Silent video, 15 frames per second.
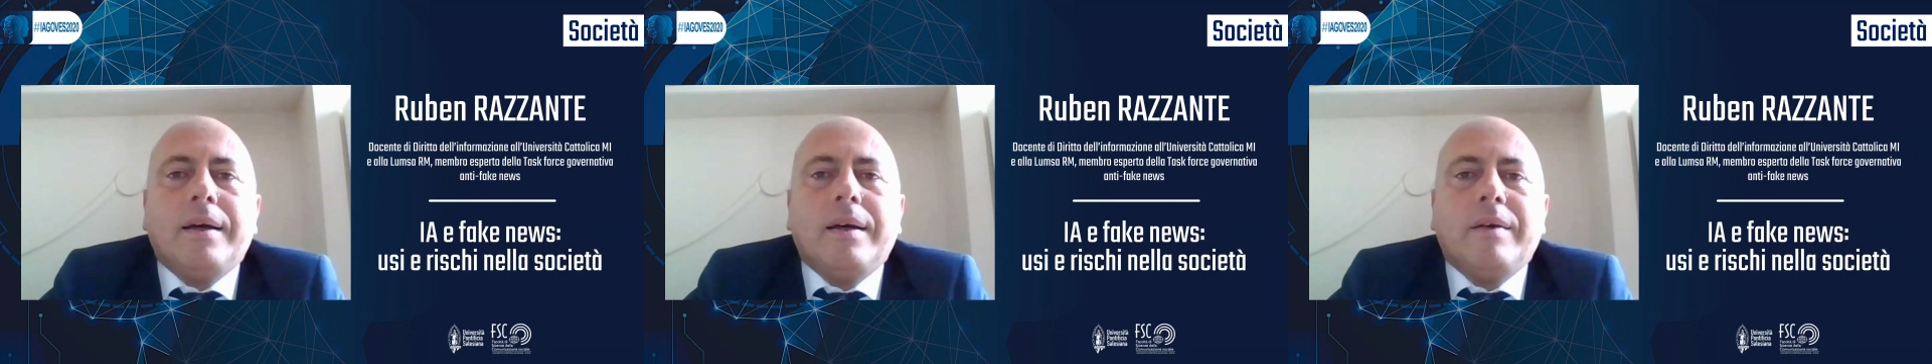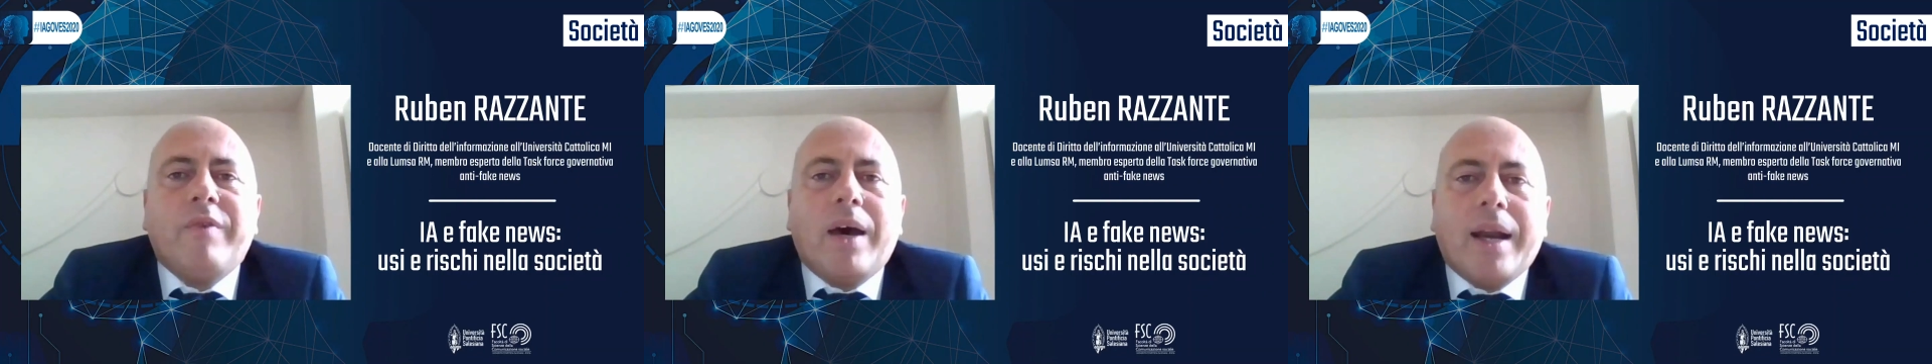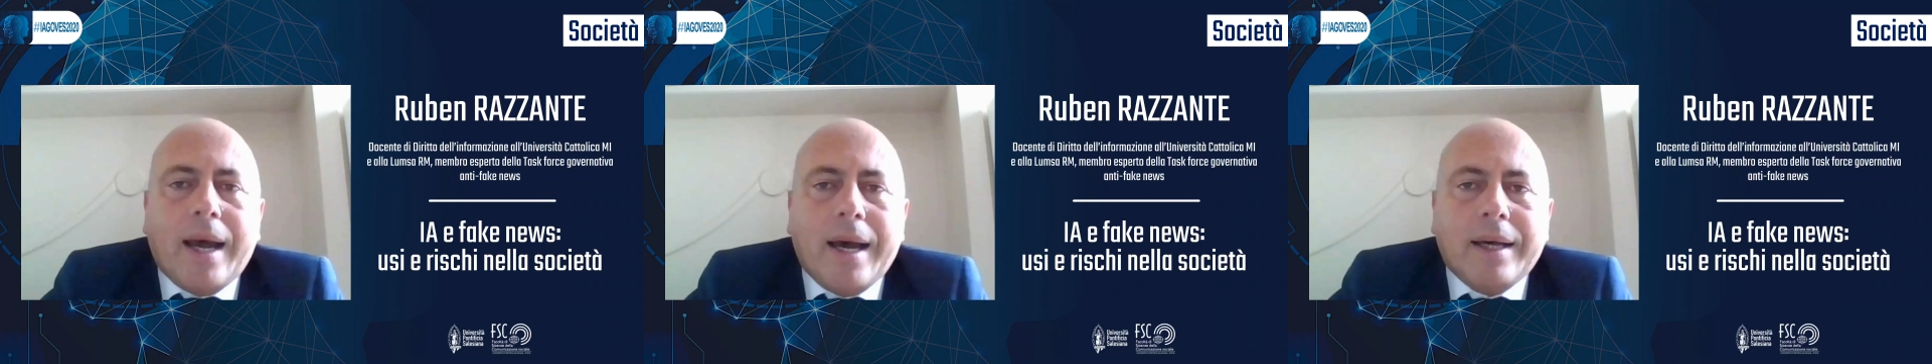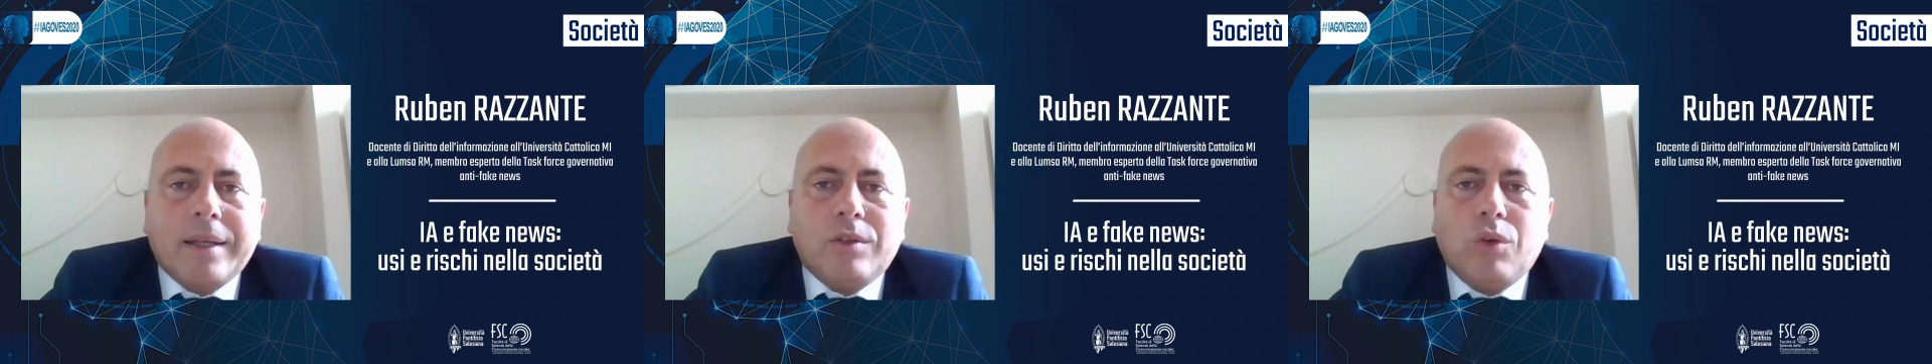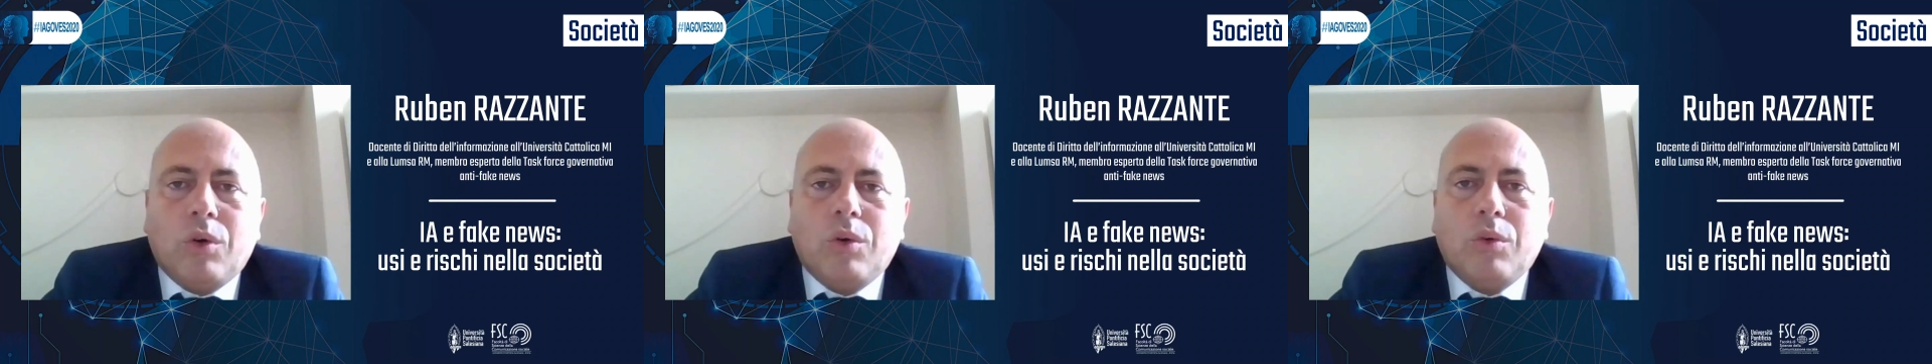eh,
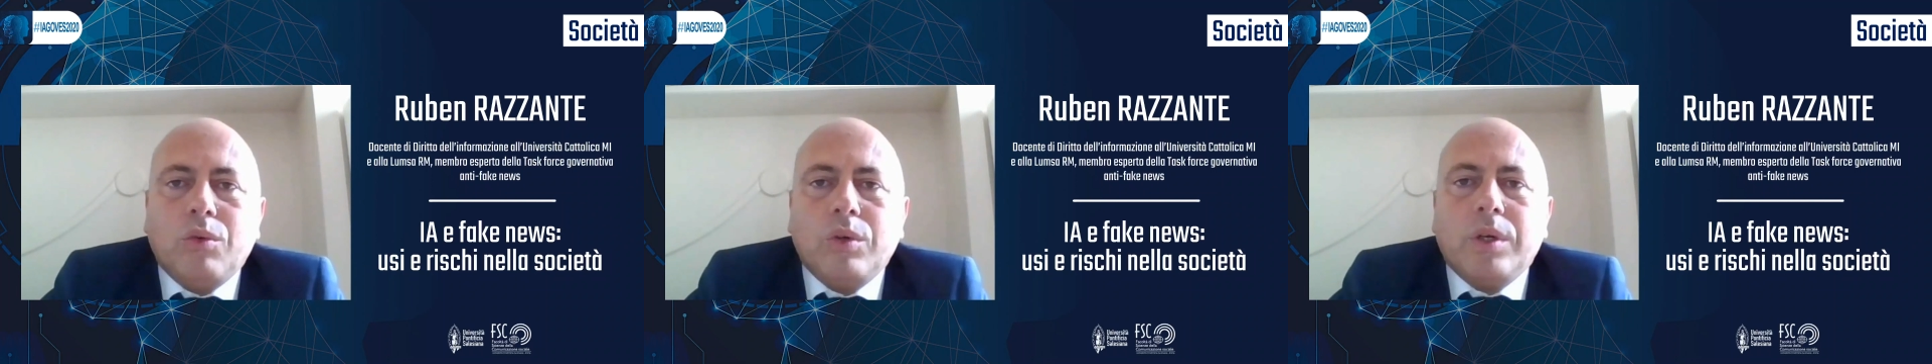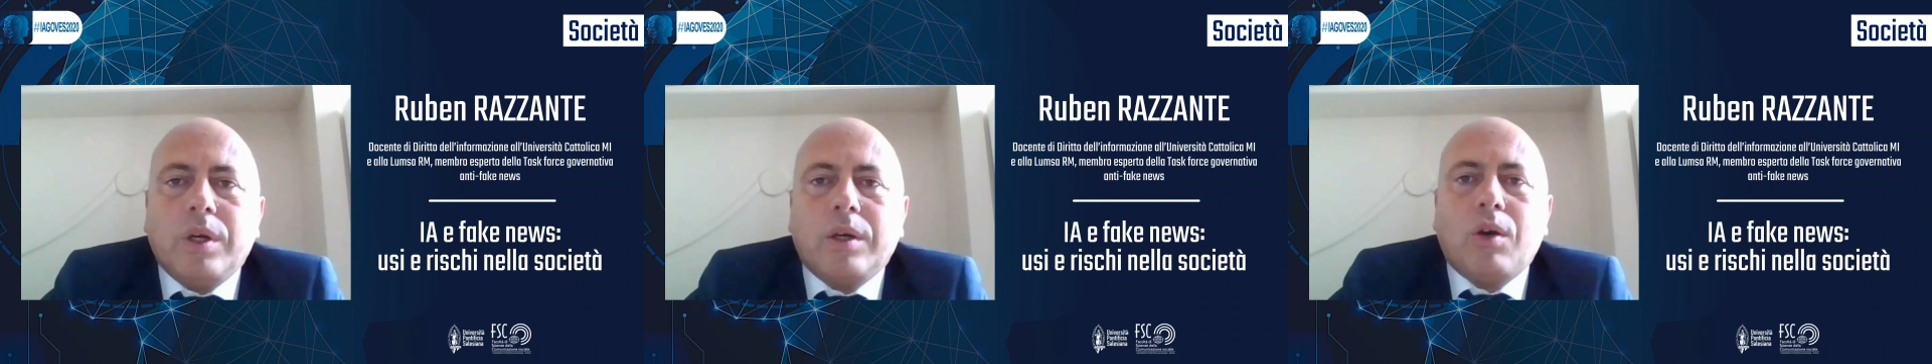varato un